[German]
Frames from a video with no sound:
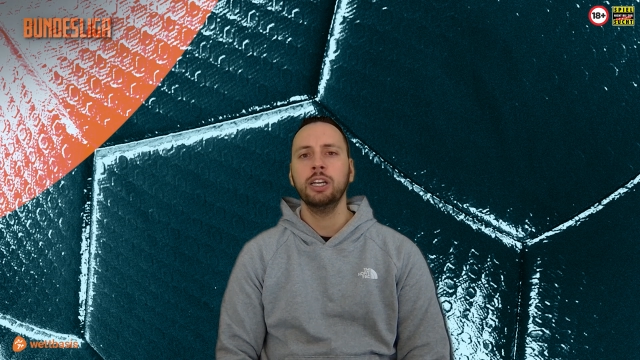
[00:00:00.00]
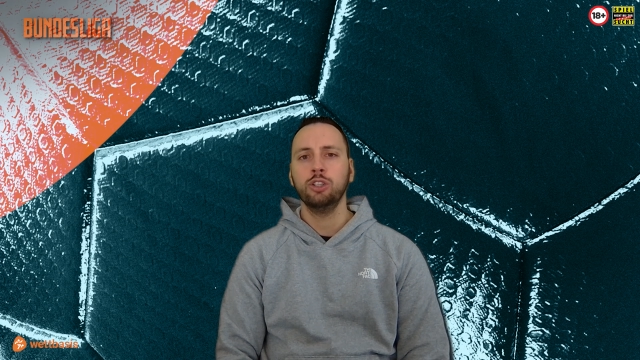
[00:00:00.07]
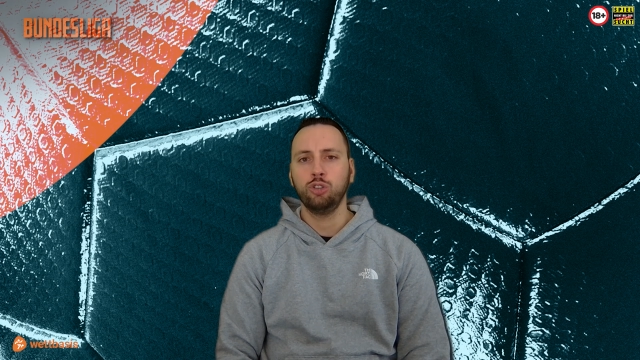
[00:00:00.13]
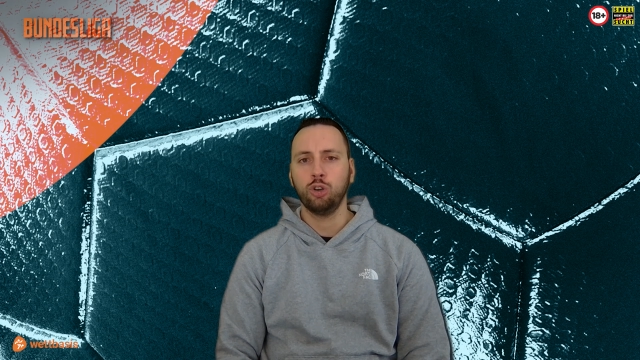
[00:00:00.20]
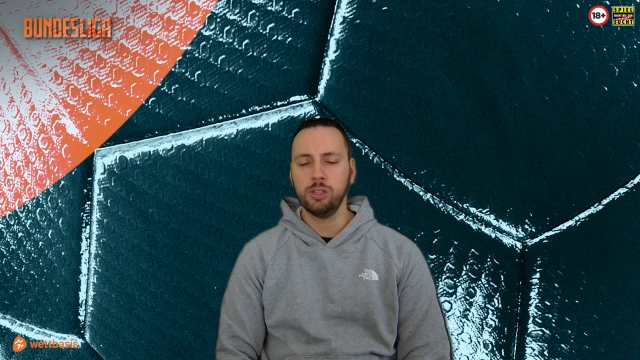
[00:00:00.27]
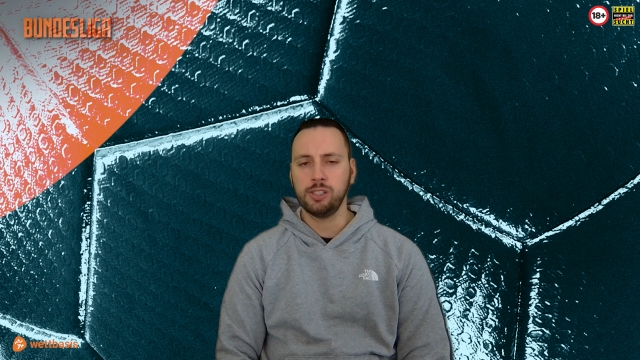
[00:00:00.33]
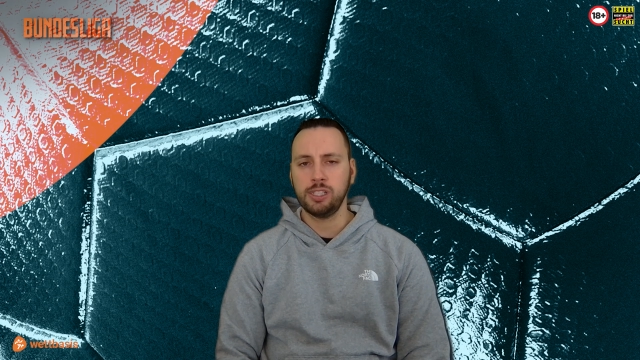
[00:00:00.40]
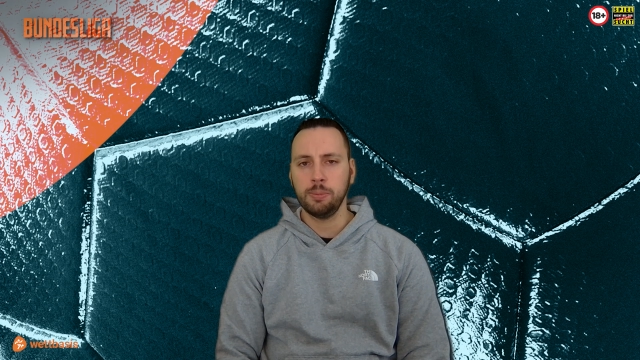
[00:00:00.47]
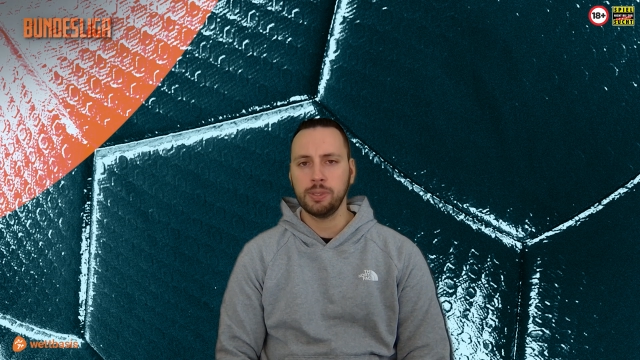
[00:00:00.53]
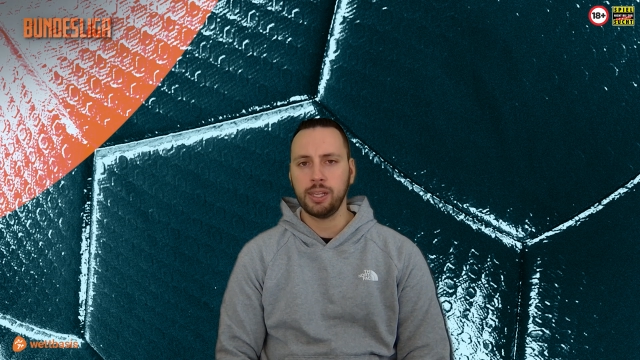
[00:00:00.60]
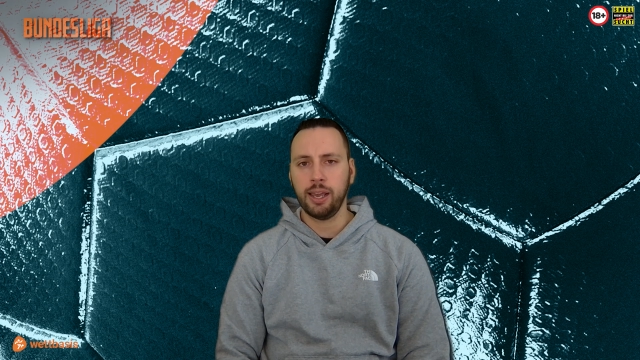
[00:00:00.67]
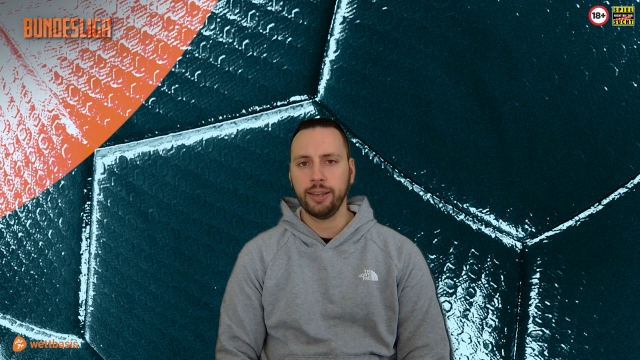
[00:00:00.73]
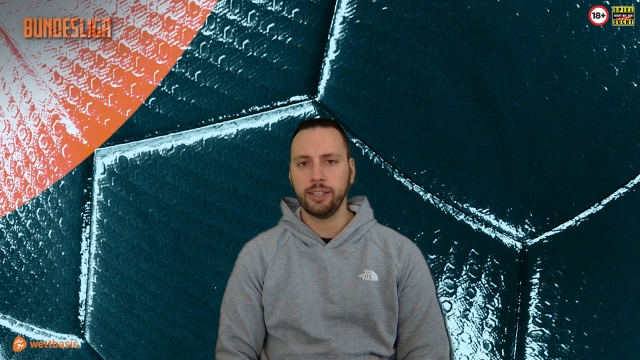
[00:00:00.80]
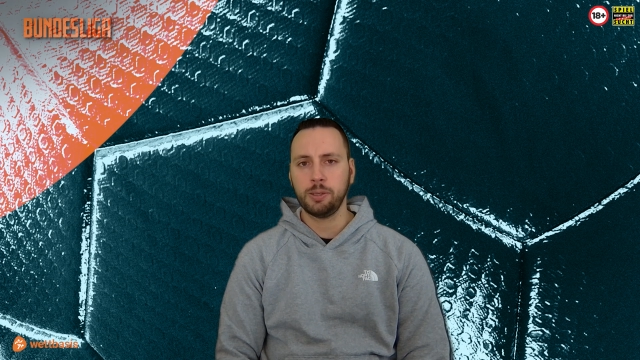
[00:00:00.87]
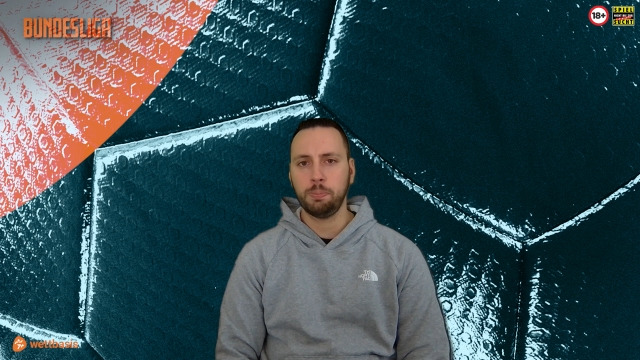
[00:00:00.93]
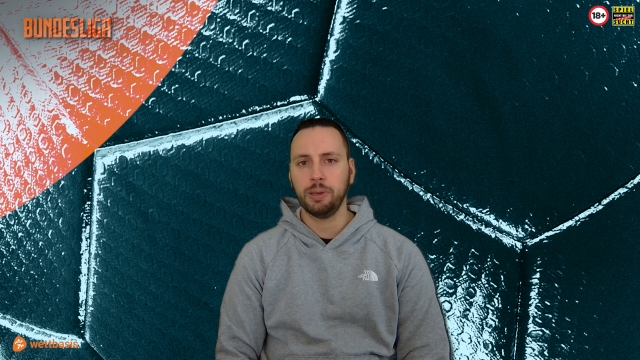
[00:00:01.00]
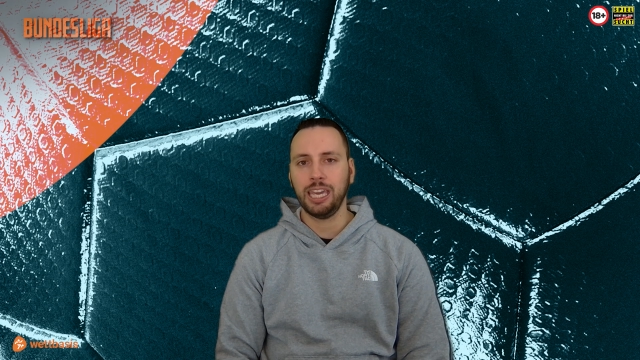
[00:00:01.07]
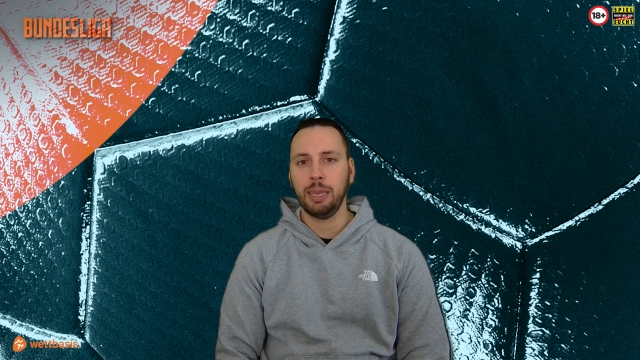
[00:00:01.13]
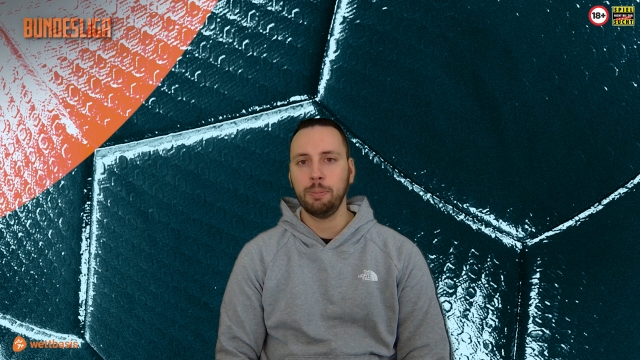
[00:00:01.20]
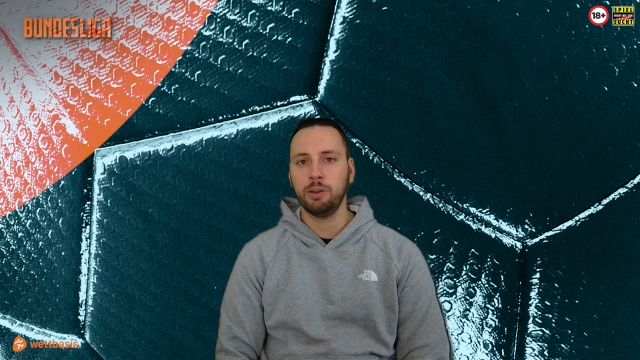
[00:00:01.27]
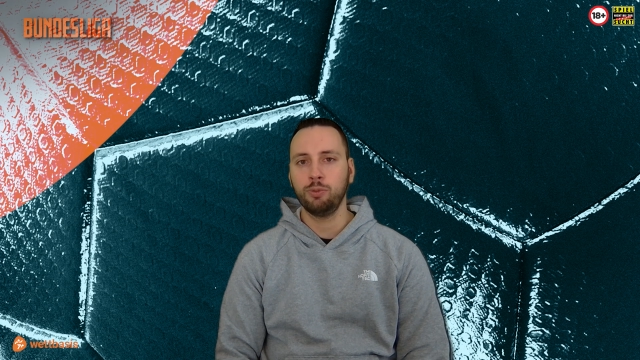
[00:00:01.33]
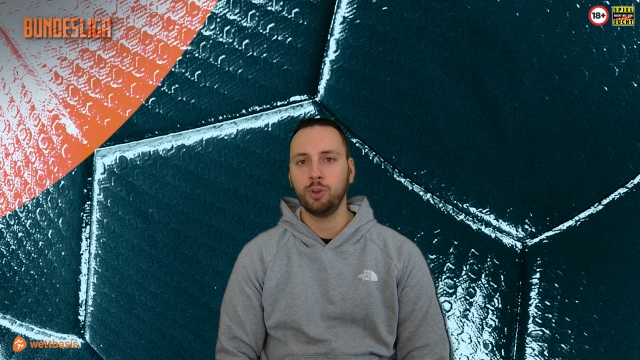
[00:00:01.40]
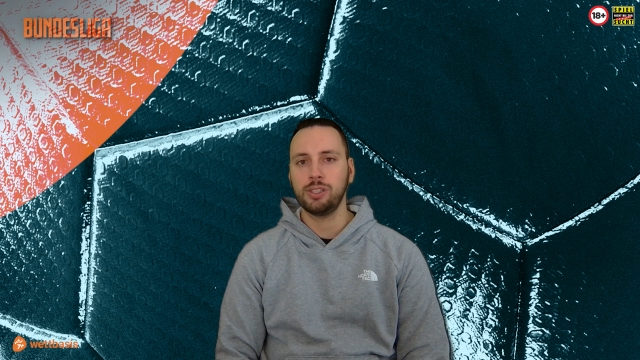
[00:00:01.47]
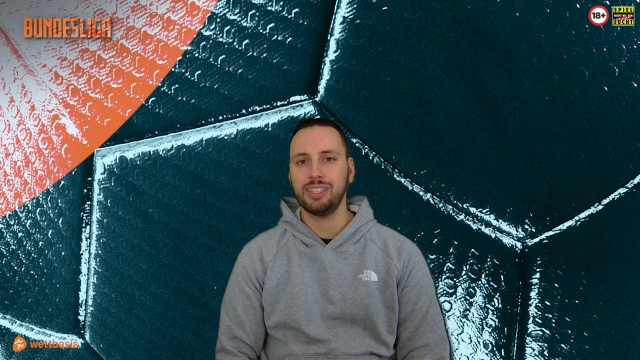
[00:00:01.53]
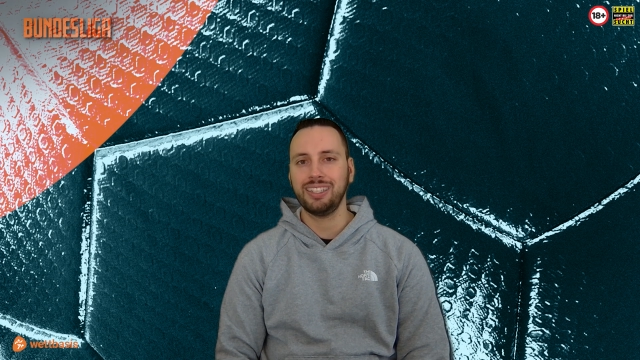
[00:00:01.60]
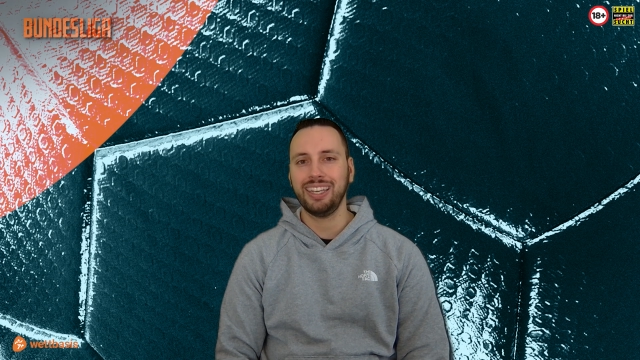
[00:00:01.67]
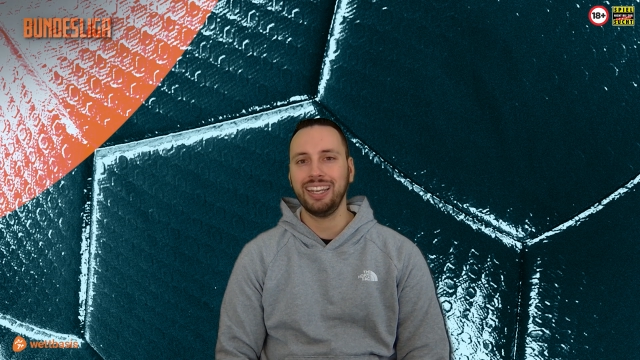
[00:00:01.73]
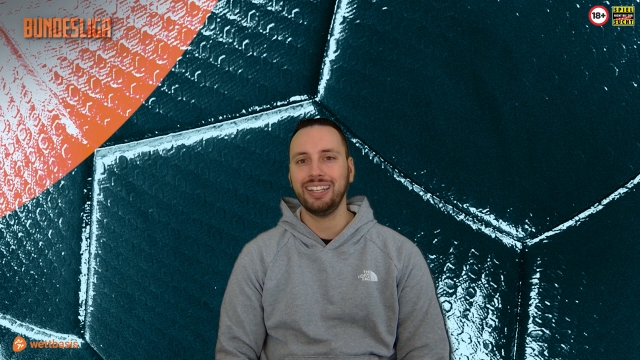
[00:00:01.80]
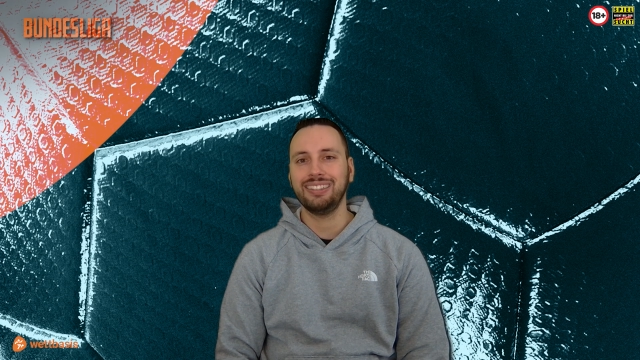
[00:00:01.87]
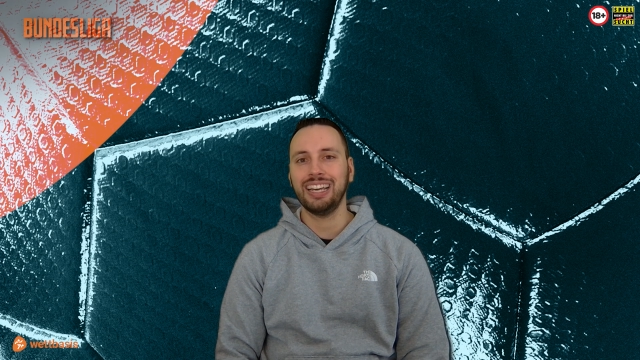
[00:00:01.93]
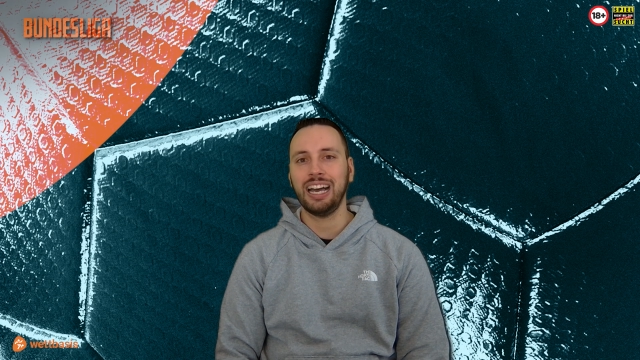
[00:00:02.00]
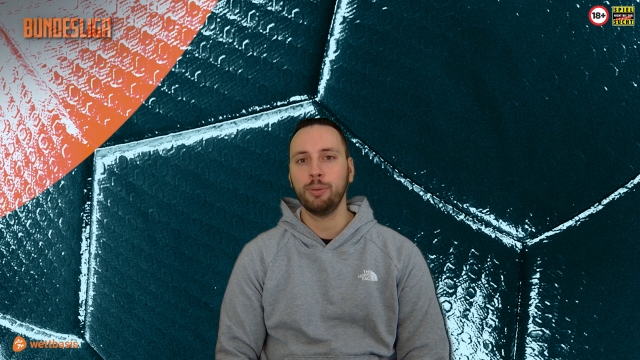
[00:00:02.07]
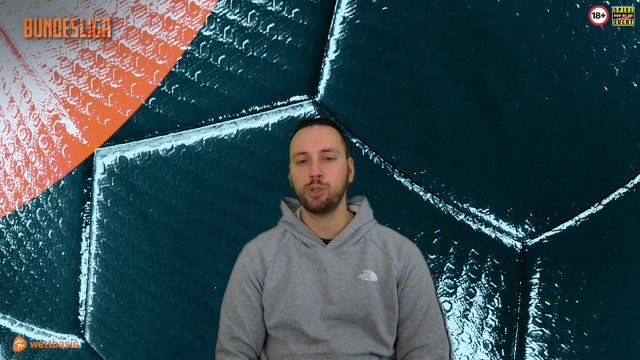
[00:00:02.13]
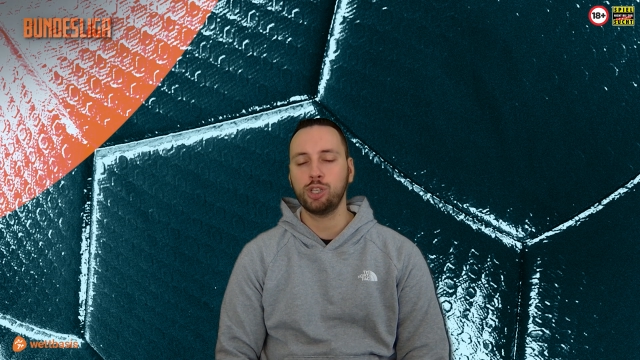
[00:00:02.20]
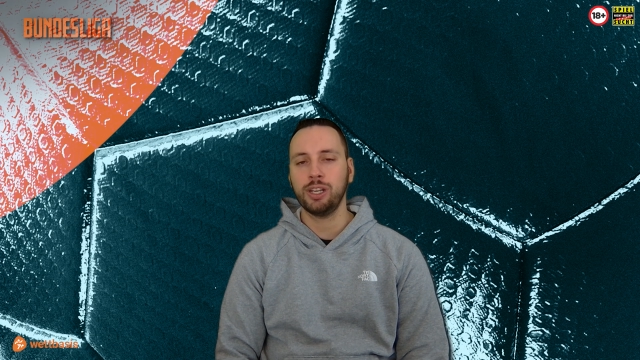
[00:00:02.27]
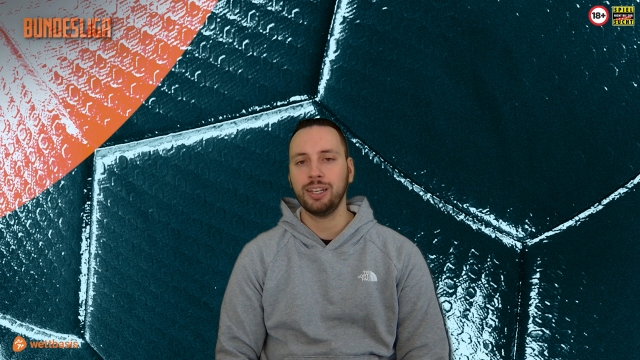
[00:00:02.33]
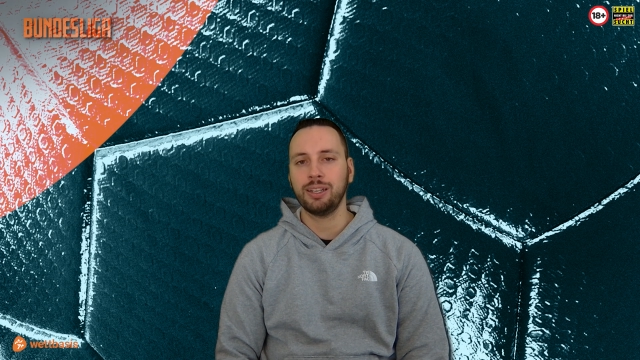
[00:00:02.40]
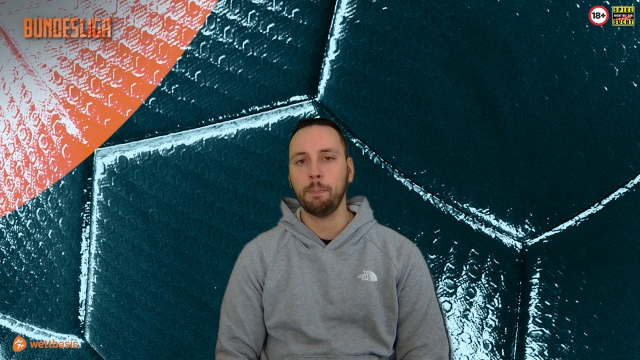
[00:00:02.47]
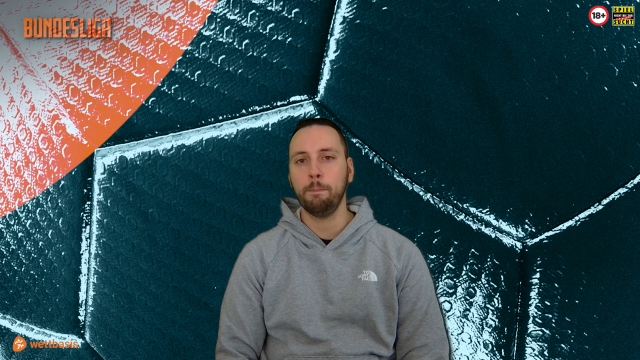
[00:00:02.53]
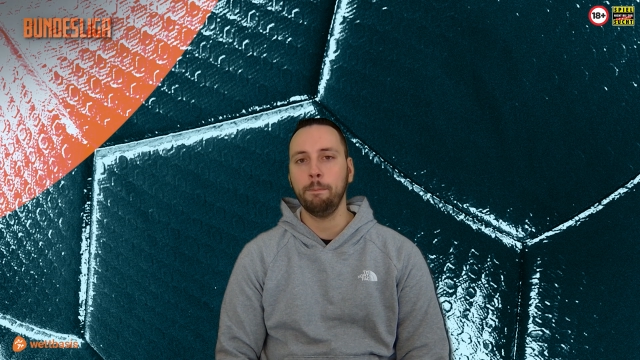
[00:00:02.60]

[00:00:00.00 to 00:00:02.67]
Trotzdem sage ich, Bremen wird sich gegen Darmstadt